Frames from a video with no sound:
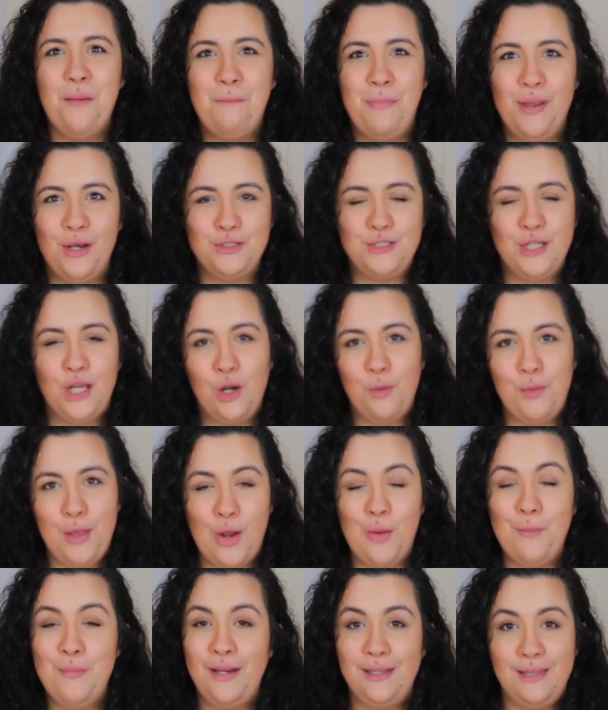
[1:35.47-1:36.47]
Pero sí que lo voy
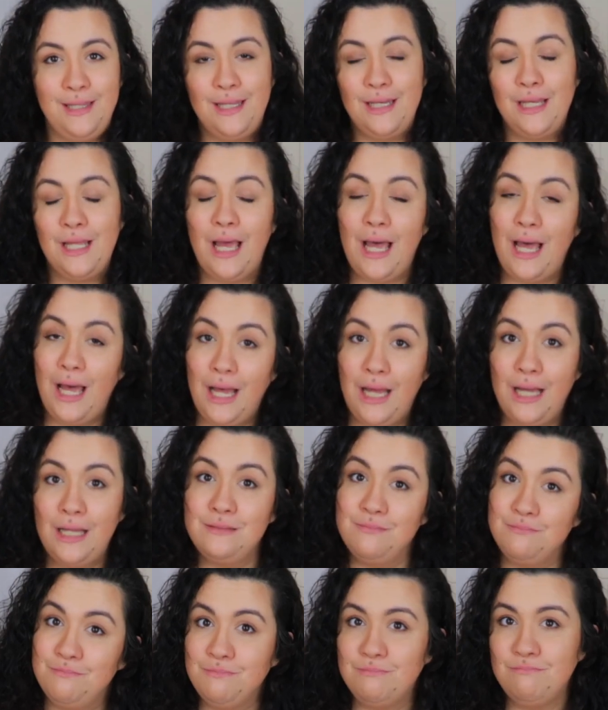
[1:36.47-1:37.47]
a convertir
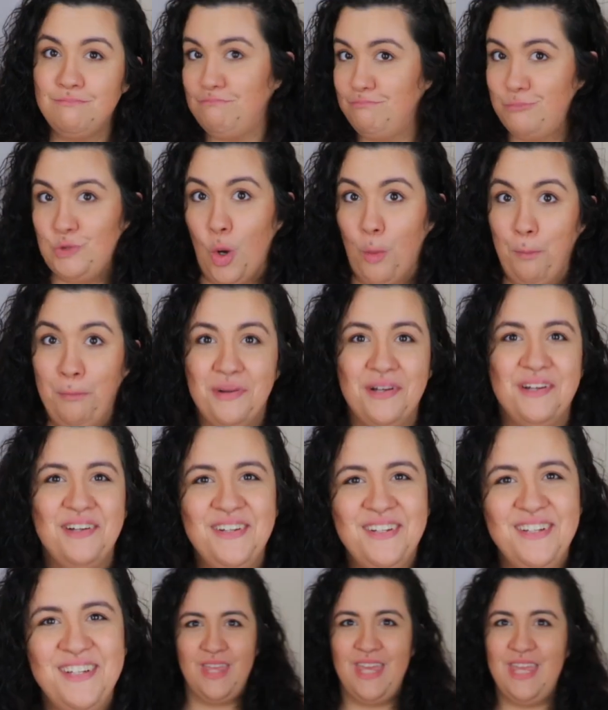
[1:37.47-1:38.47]
a top.
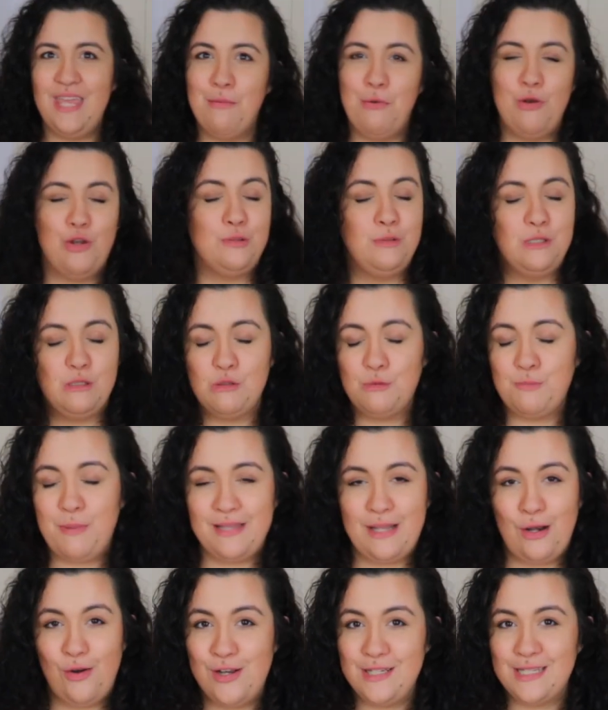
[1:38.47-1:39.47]
Y llevo los mismos
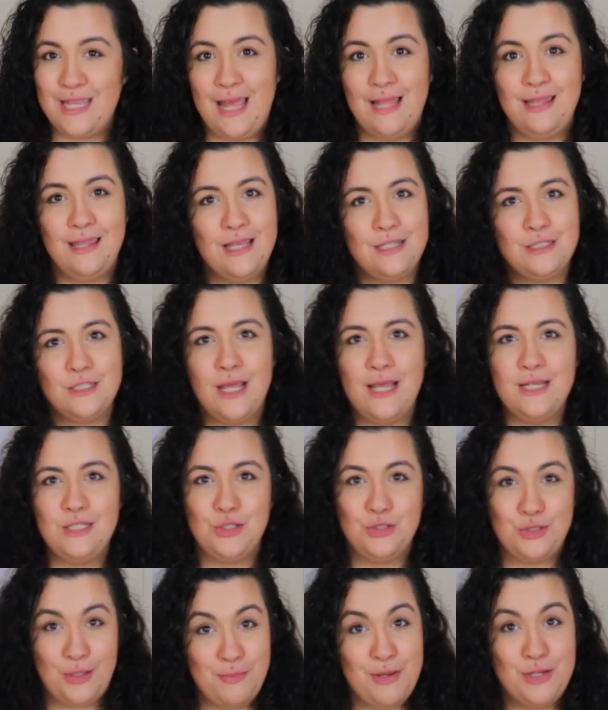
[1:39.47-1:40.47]
pantalones que antes,
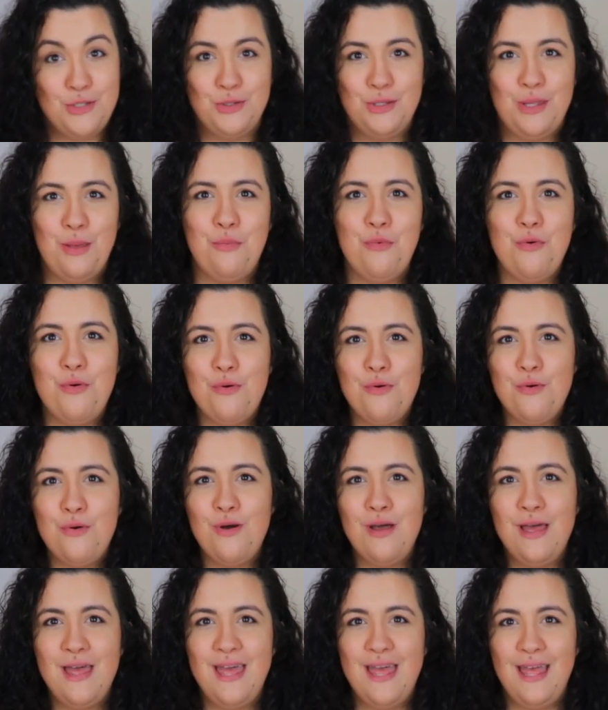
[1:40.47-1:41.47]
estos también son de
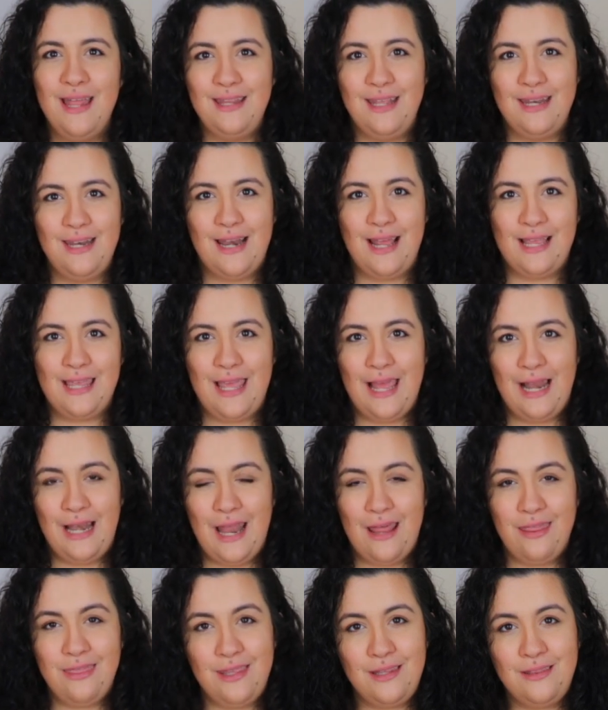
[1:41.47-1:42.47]
buju, tienen aquí el
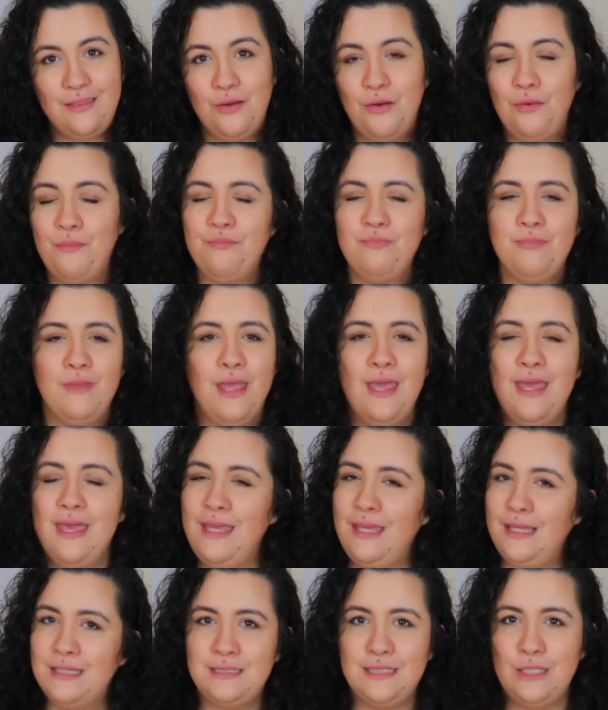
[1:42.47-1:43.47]
lacito
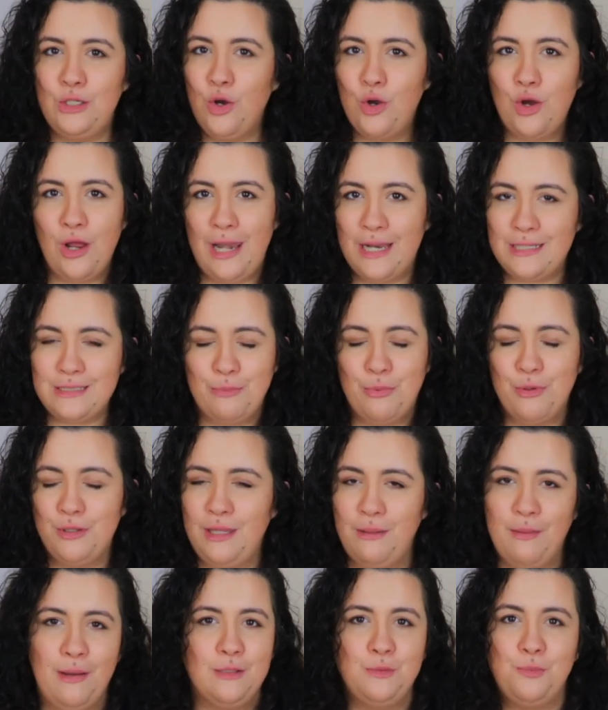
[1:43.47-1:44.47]
y sigo con las
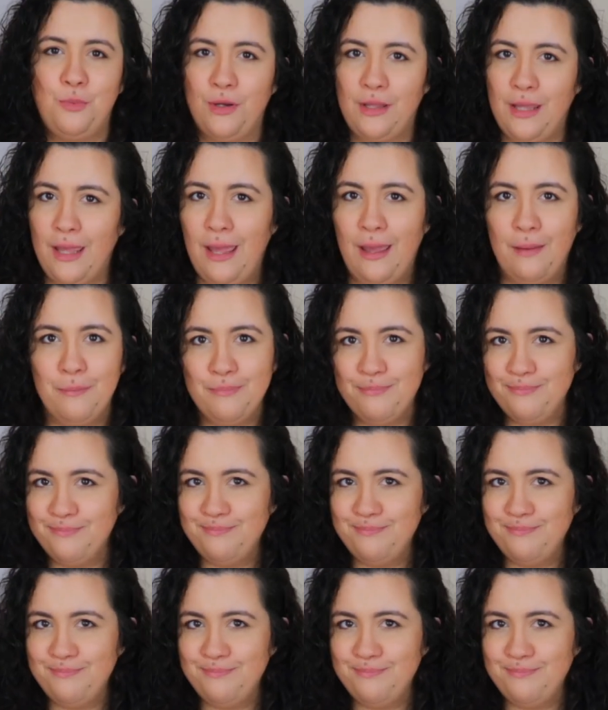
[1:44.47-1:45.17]
deportivas porque